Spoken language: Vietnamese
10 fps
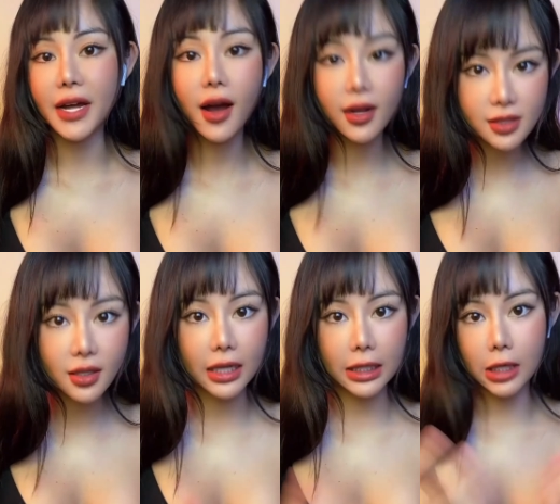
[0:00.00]
hết
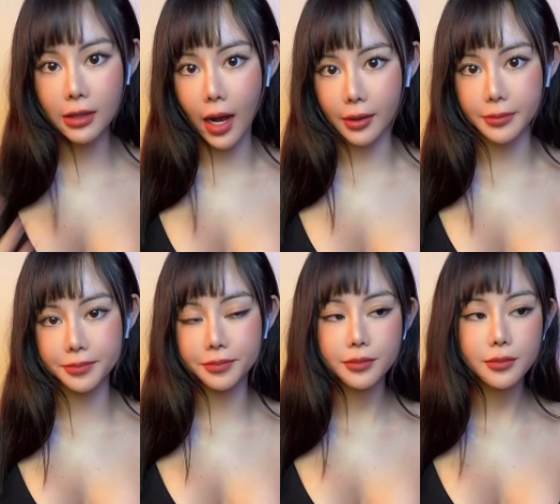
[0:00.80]
sức là cẩn thận
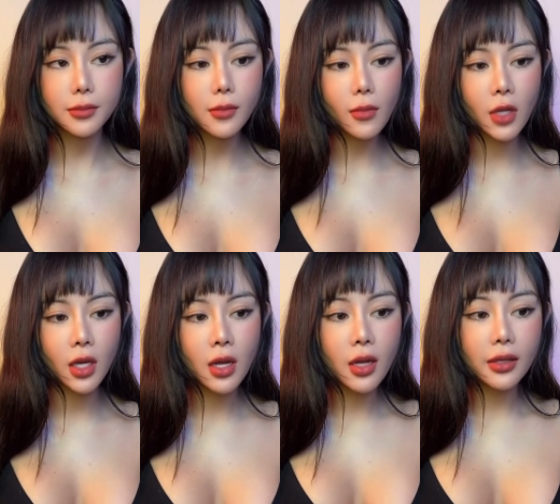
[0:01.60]

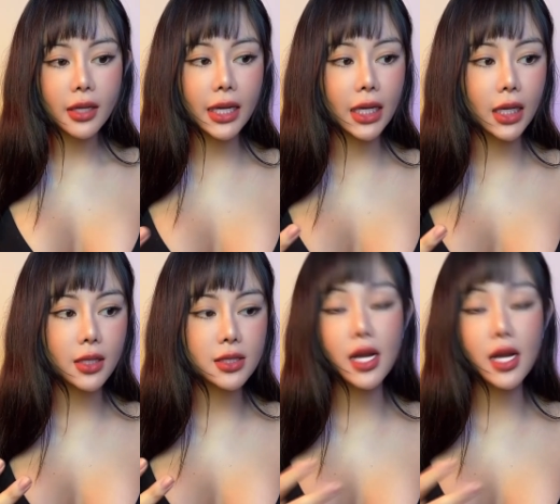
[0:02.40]
thì